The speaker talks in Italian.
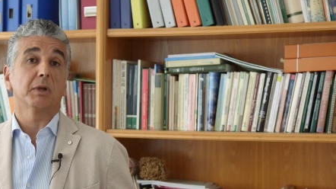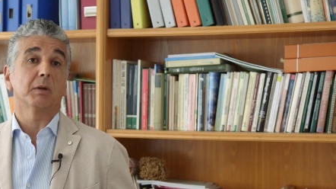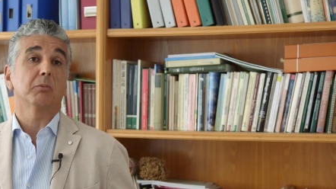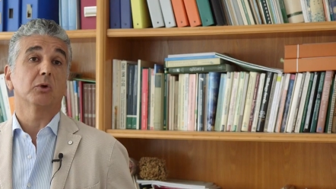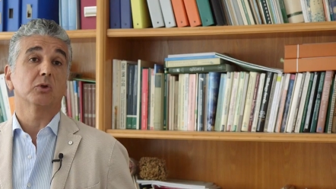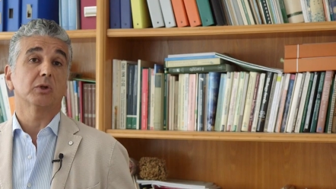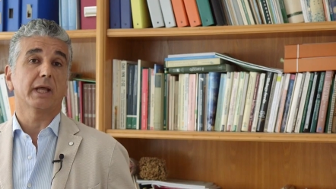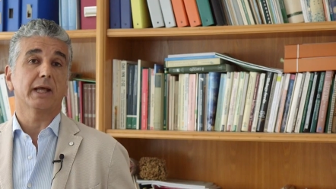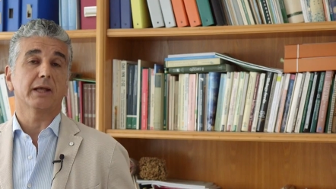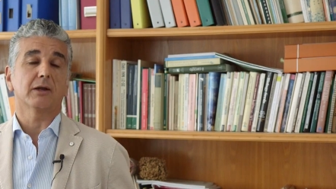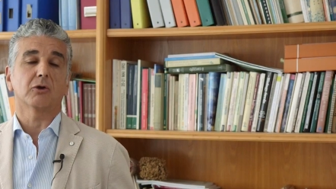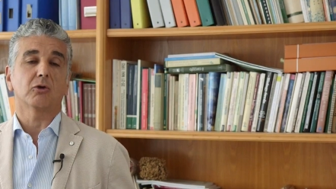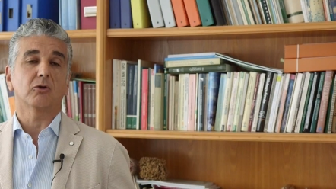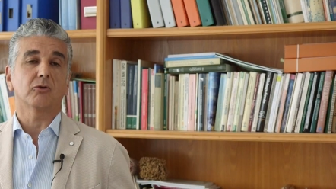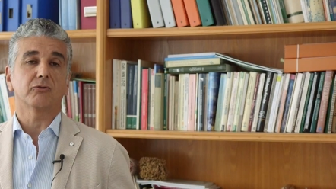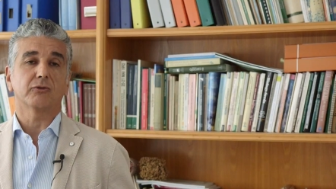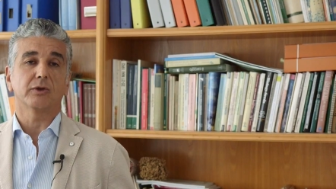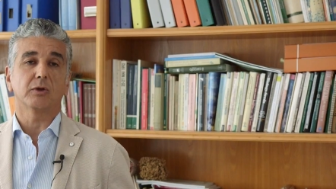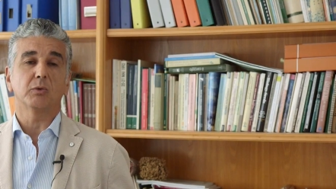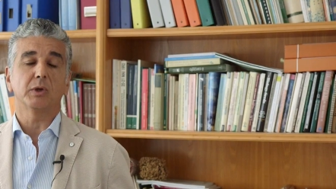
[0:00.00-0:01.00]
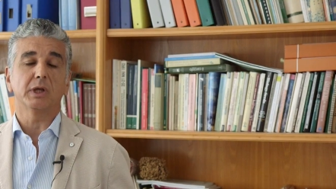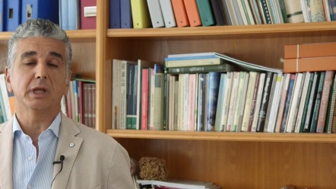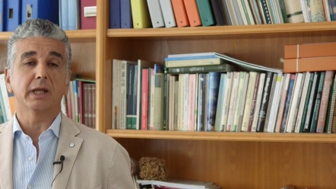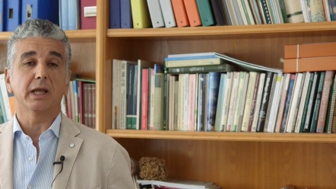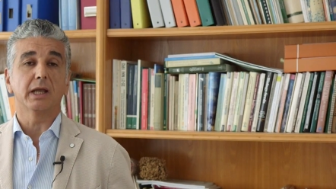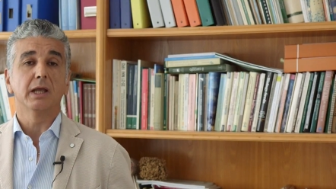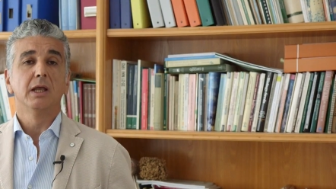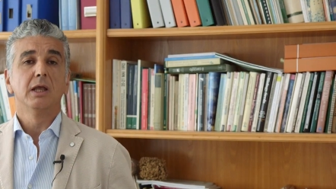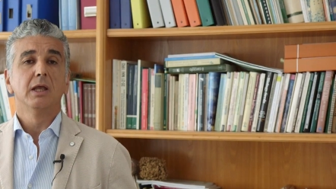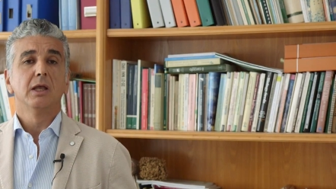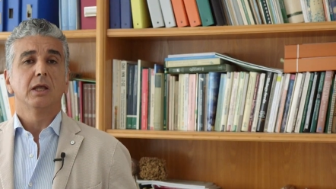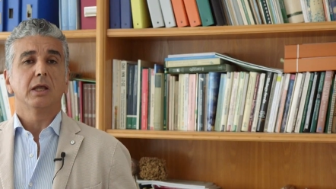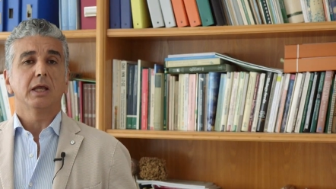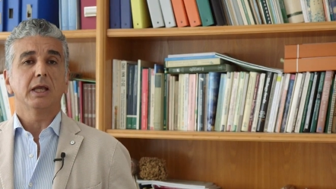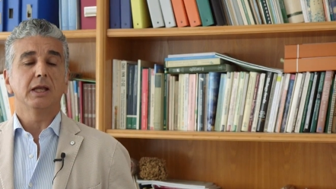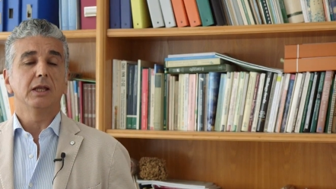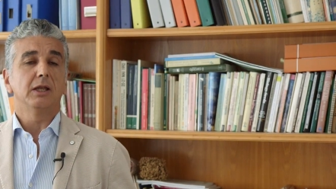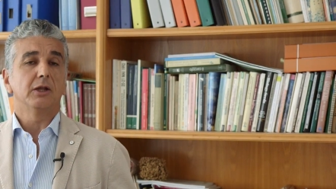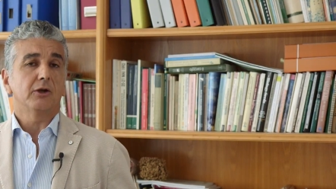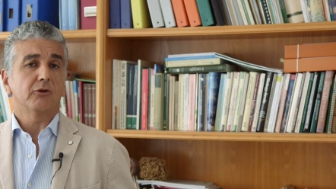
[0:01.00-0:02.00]
per poter conseguire
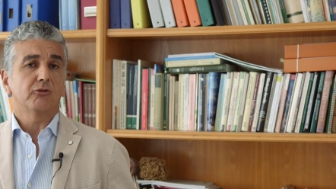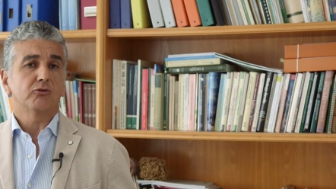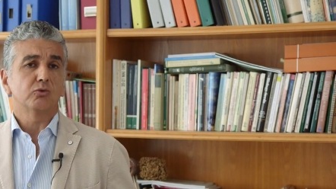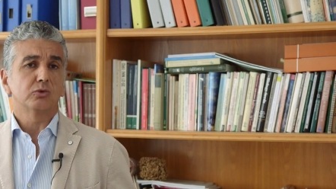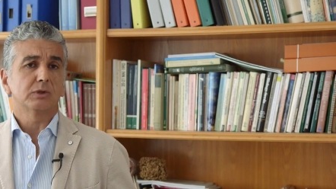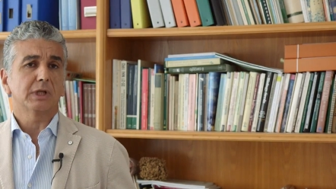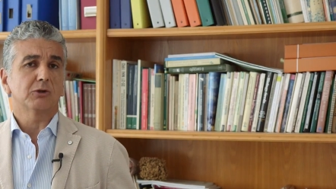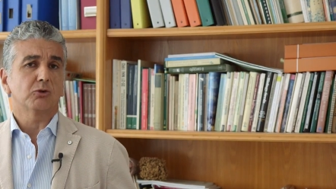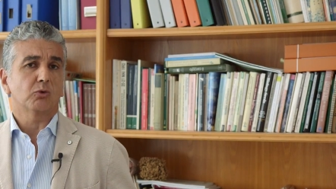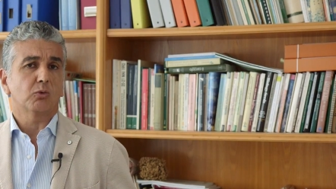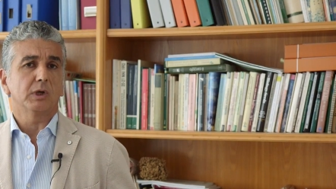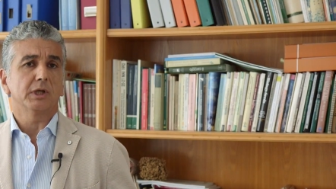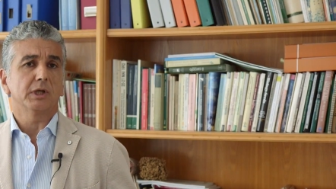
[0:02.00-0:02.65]
il risultato